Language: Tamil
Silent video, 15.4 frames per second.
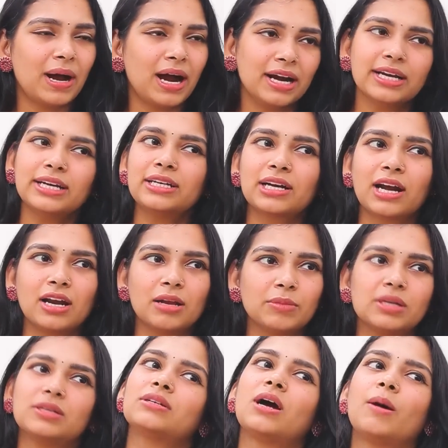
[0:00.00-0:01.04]
பாடிட்டு
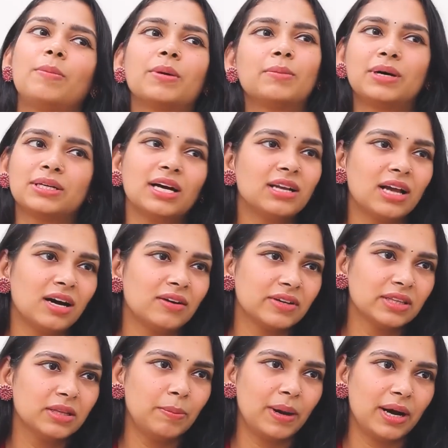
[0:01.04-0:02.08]
கிளம்பினதுக்கு அப்புறமா தான் நான்
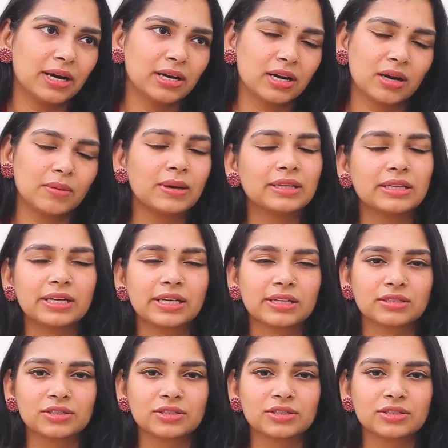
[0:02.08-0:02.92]
வந்து பாடுற மாதிரி